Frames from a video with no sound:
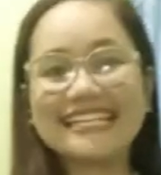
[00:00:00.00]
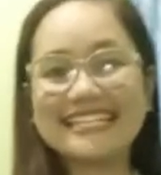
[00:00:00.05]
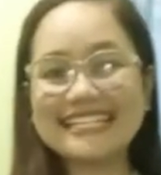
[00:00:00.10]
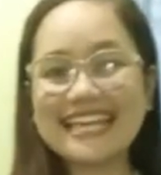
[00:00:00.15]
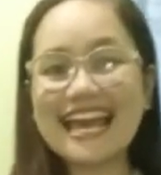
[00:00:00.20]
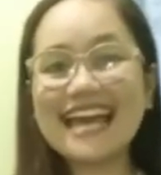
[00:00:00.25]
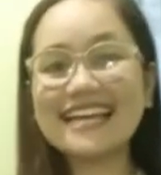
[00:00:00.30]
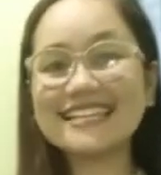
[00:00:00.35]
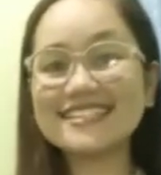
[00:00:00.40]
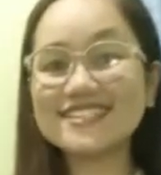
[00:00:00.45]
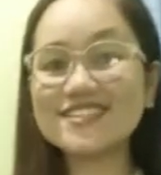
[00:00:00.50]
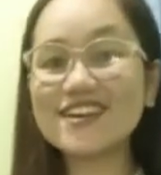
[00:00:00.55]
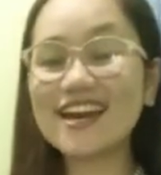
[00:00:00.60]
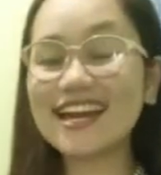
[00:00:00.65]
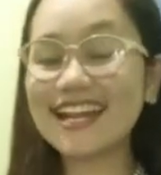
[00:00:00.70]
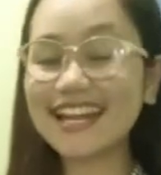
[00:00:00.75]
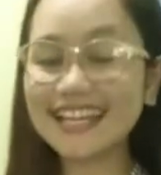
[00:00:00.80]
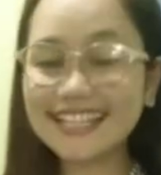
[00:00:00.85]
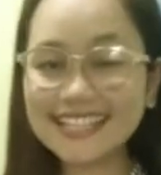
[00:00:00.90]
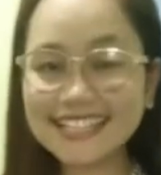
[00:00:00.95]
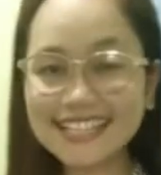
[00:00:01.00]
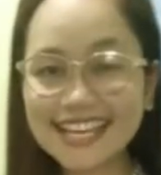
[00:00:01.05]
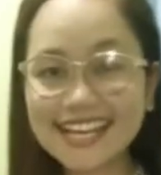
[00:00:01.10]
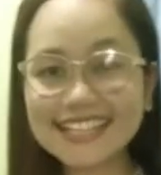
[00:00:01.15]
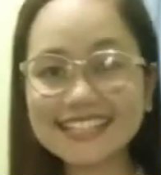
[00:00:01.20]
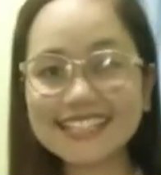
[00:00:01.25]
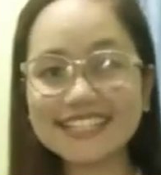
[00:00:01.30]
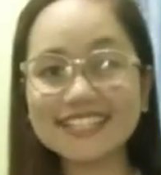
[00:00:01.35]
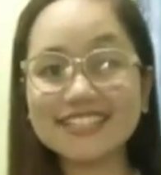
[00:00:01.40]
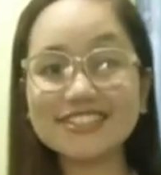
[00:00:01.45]
Yan, so aralin
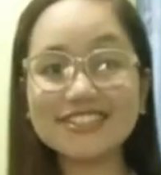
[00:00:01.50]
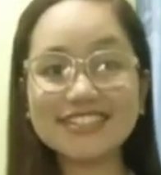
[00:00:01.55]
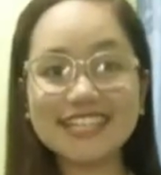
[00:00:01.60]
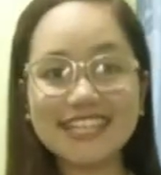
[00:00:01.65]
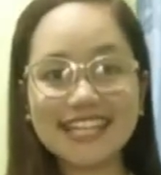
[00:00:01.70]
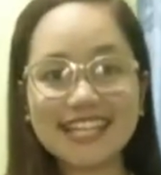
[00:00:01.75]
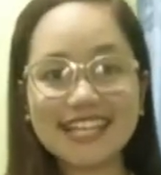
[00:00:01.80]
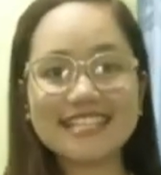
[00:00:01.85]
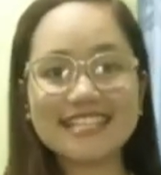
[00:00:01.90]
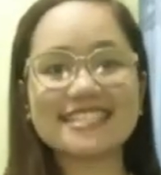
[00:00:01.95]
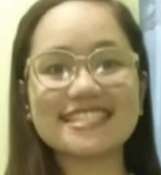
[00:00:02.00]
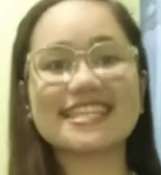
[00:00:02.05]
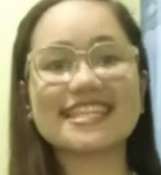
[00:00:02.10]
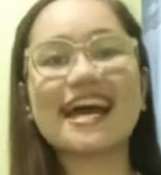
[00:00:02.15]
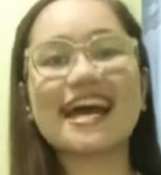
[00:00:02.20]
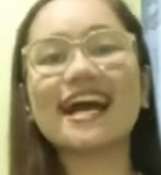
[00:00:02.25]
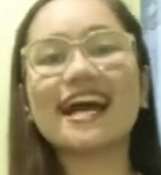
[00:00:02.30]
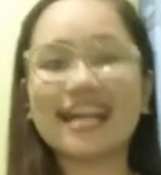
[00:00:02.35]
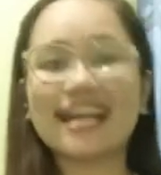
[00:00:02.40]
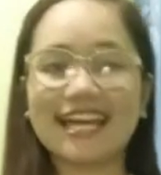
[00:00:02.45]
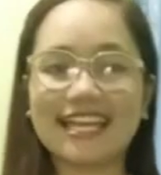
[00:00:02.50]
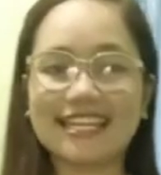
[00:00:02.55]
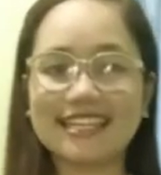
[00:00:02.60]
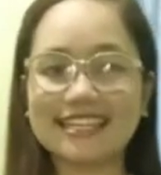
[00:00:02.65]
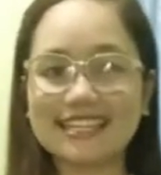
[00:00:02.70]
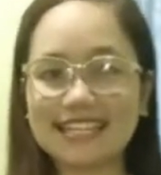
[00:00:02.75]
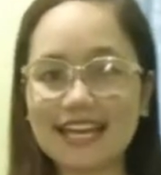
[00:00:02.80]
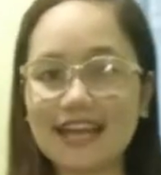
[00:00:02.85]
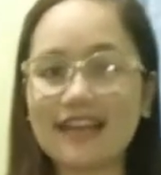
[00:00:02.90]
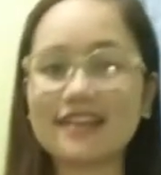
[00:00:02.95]
natin yung lyrics ng
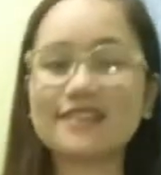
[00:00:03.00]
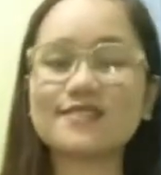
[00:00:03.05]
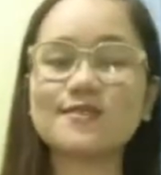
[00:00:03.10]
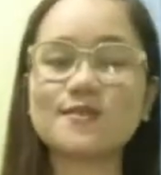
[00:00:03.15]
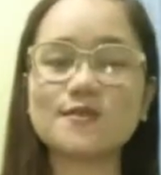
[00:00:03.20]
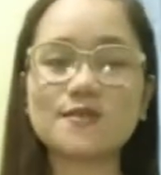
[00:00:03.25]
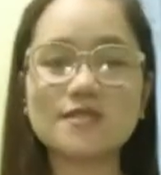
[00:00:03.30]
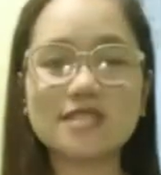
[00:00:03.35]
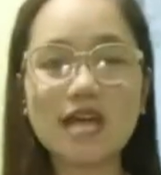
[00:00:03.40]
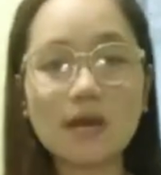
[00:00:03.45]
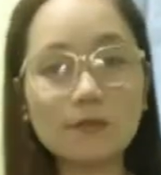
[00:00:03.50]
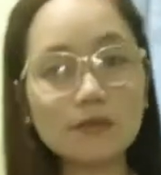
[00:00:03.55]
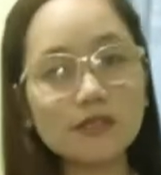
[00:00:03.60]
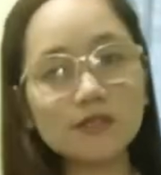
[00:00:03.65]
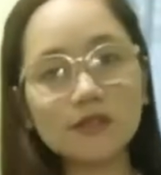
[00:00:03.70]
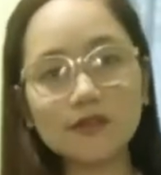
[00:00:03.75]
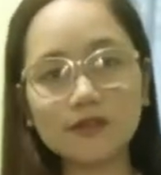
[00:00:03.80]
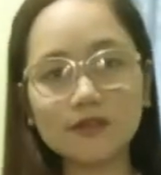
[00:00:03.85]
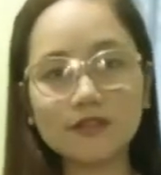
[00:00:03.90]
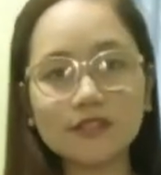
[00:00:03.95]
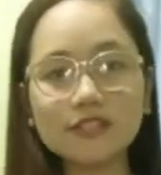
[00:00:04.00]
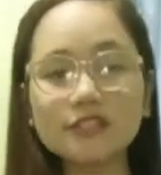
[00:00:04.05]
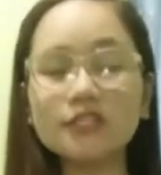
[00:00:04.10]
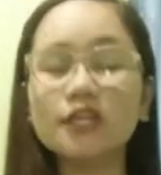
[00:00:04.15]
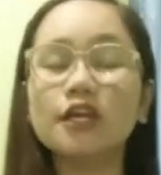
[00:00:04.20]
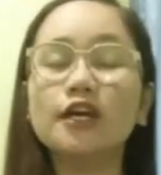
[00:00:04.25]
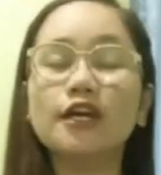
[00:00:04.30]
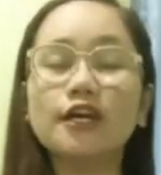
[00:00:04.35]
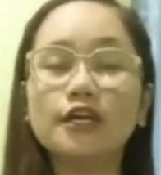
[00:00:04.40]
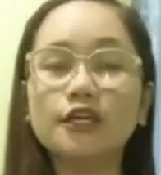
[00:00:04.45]
kanta. So, sabi doon,
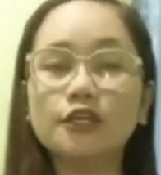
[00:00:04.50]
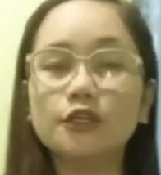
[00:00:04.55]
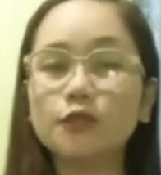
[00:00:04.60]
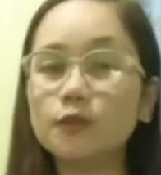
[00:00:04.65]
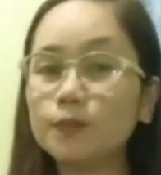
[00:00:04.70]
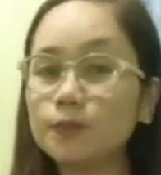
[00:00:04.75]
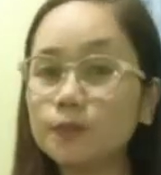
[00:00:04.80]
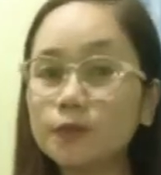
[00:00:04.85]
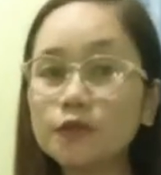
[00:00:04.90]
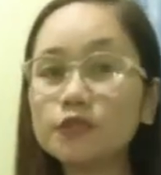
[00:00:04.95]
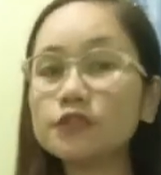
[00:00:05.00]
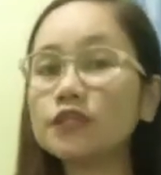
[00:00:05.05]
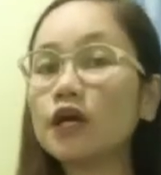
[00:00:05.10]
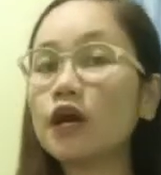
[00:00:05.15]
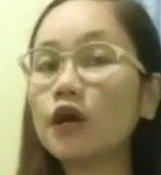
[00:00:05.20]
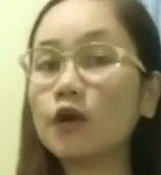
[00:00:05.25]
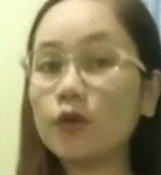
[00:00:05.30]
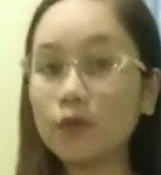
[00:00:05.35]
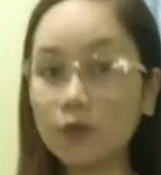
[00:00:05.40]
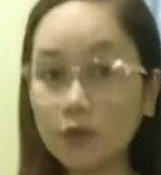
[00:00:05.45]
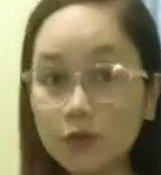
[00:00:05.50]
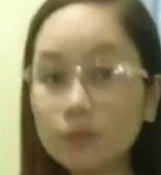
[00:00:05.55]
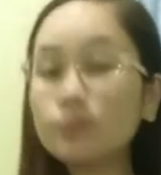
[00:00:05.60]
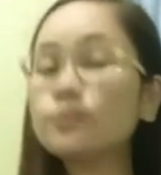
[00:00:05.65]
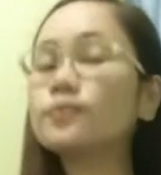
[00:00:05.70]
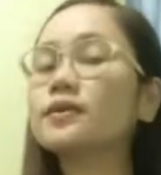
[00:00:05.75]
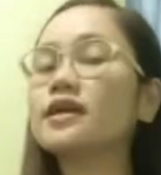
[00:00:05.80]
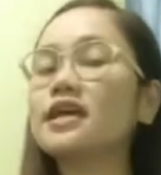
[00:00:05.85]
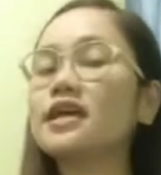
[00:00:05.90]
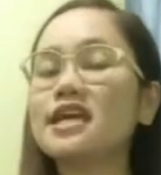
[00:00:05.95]
you put a hope
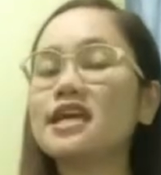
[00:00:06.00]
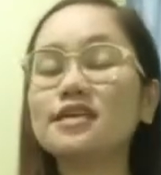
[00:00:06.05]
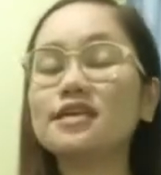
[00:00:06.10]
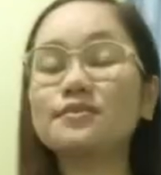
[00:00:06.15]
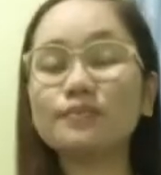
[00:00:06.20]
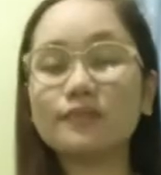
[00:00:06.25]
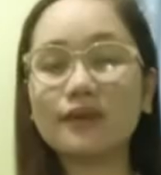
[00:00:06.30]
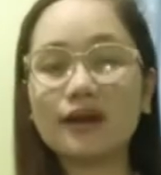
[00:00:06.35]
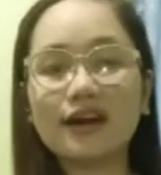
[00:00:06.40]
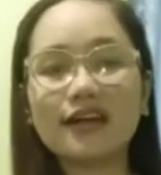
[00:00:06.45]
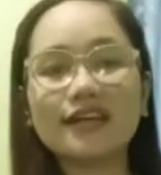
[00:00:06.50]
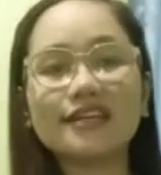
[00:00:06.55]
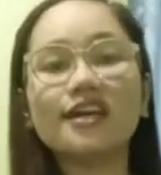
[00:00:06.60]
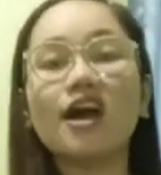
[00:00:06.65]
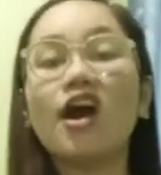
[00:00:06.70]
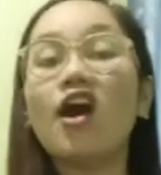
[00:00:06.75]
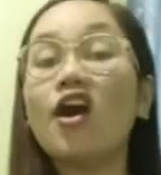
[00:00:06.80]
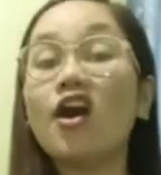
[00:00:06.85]
in my